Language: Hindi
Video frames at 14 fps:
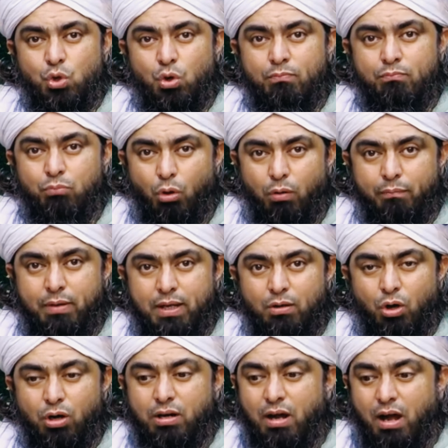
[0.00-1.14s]
जो मुमिन
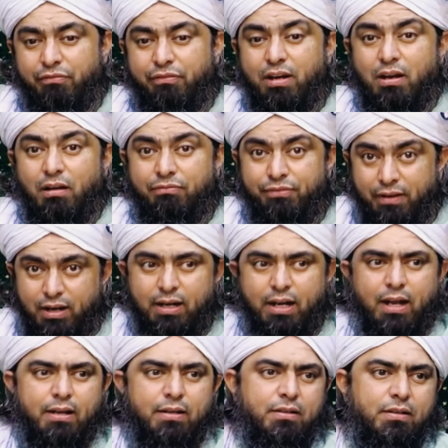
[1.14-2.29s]
और काफिर का फ़र्क
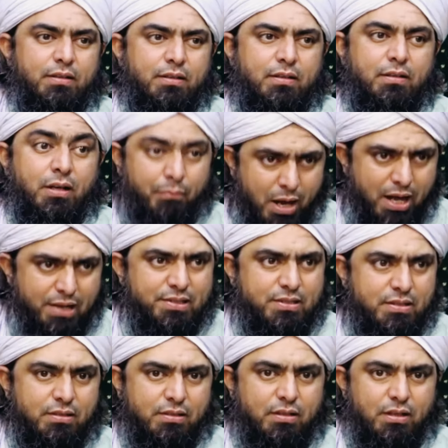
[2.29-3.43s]
है नमाज
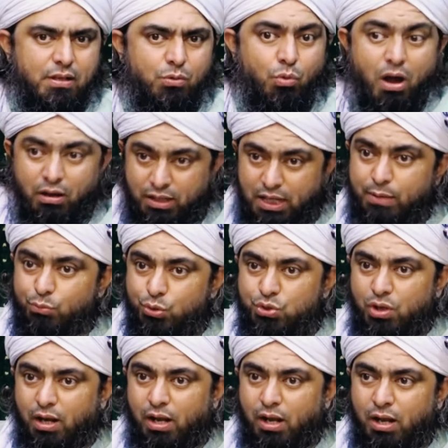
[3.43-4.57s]
व
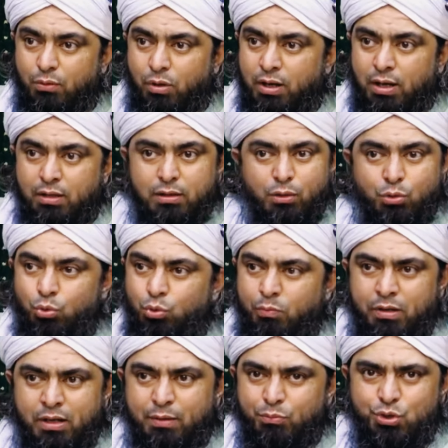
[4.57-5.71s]
अकीमसलाह वला तकून
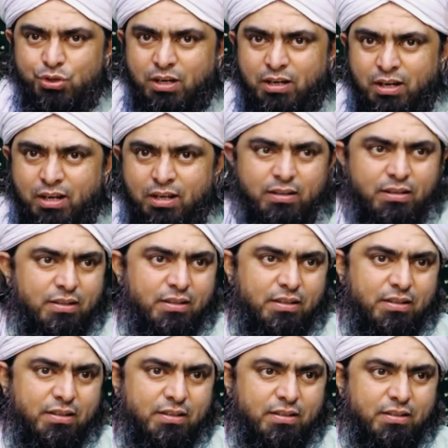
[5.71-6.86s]
मिनलमशरकिन
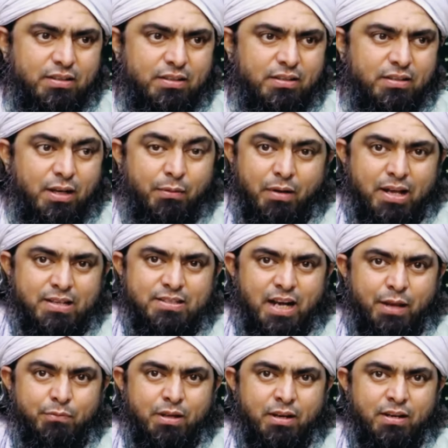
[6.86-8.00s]
नमाज
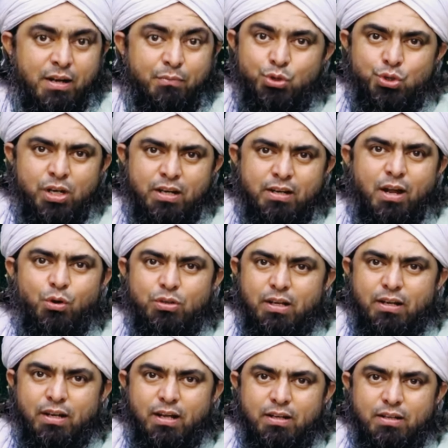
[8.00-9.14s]
कायम करना मुशरक ना हो
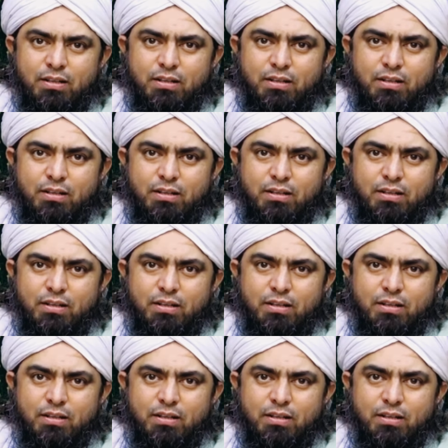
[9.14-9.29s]
जाना